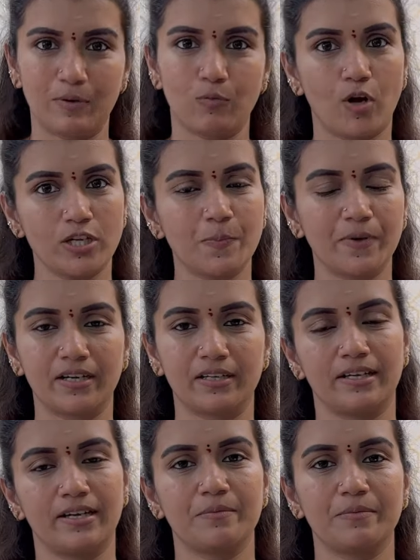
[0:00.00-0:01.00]
பேர் வாட்ச் பண்ணிட்டு
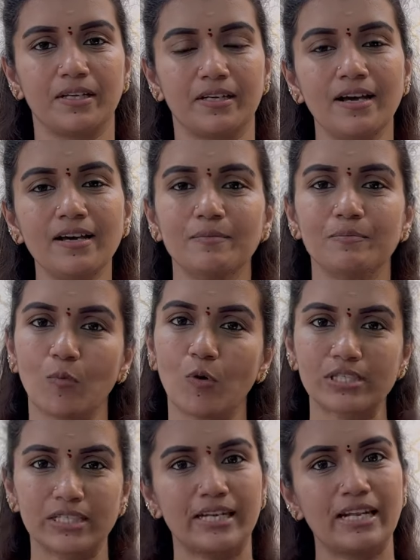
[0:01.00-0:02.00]
இருந்தீங்க அப்படின்னா
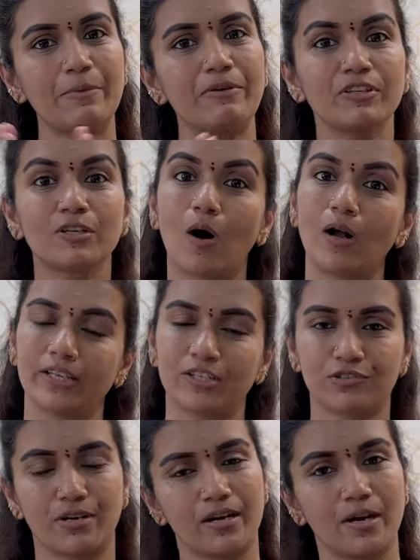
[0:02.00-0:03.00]
மோஸ்ட்லி எல்லாமே வந்து காலேஜ்
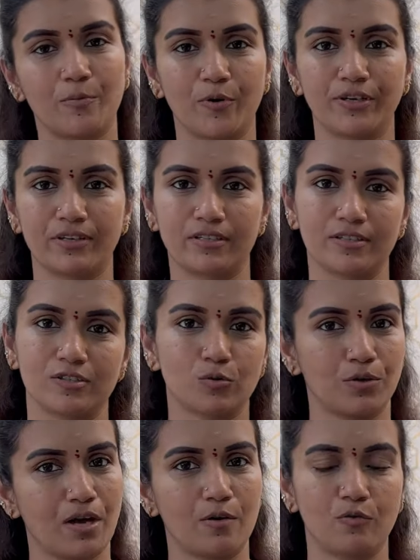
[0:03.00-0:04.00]
ட்ராக்காக போயிட்டுருக்கு
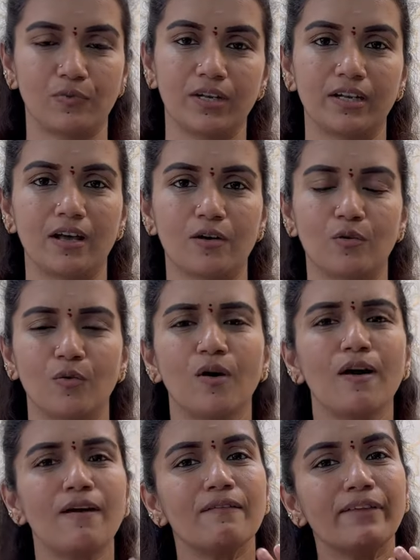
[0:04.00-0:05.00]
சூர்யாக்கும் வெண்ணிலாக்கும்
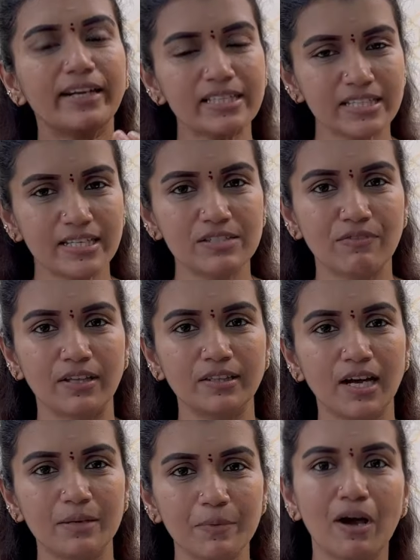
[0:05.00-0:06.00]
வீட்டு சீன்ஸ்
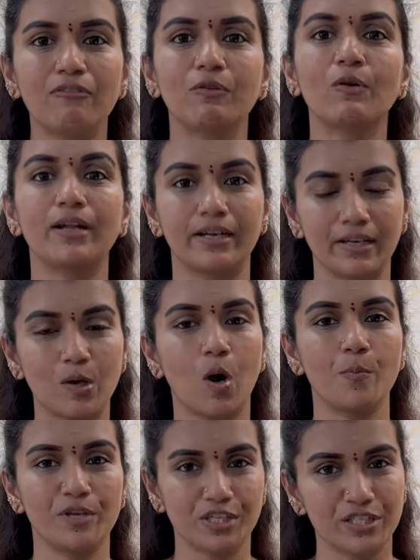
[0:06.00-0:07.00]
வந்தாலுமே அவ்வளோ நிறைய
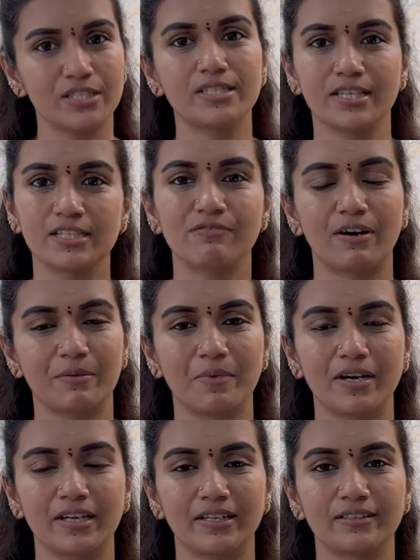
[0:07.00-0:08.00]
காம்பினேஷன் சீன்ஸ் வர
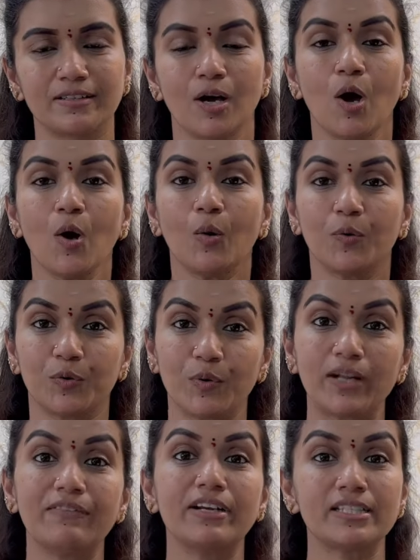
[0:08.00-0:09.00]
மாட்டேங்குது
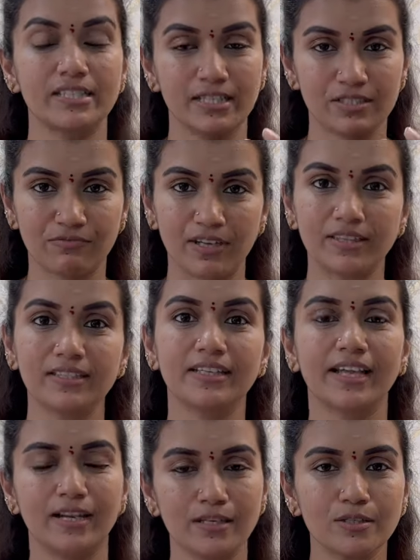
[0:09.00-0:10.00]
ஒருவேளை வீட்டு சீன்ஸ் வந்து
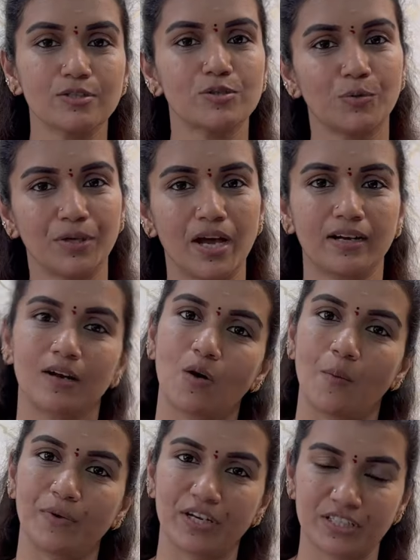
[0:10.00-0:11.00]
எனக்கு சூர்யாக்கெலாம்
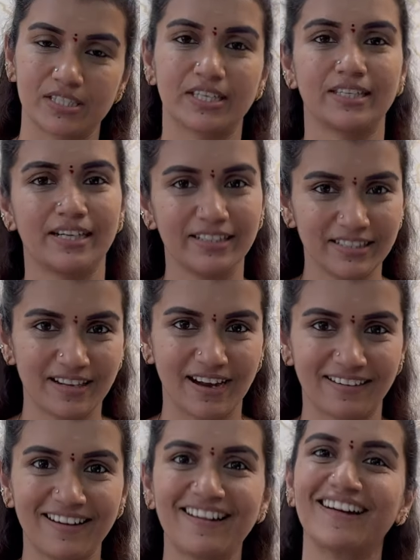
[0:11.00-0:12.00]
காம்பினேஷன் சீன்
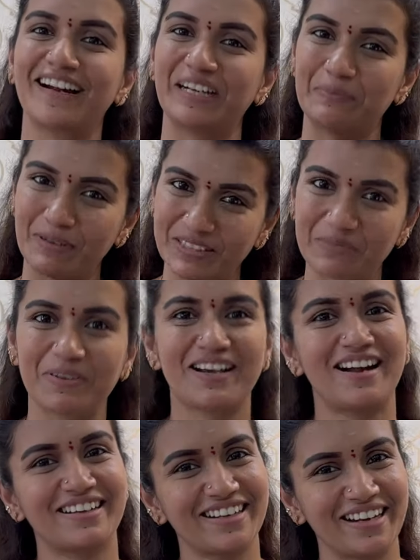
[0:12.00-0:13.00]
எழுதுனாங்கன்னா நான் கண்டிப்பாக திரும்பி
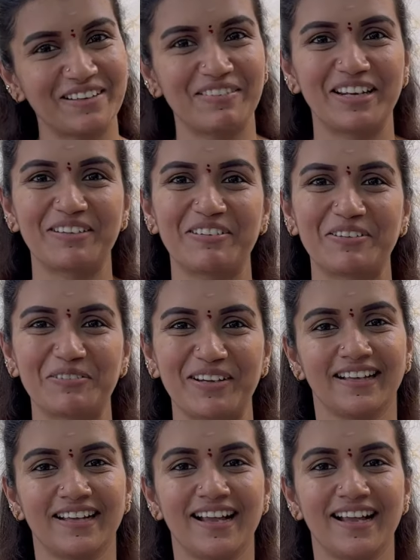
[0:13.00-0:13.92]
காற்று வேலைக்கு வருவேன்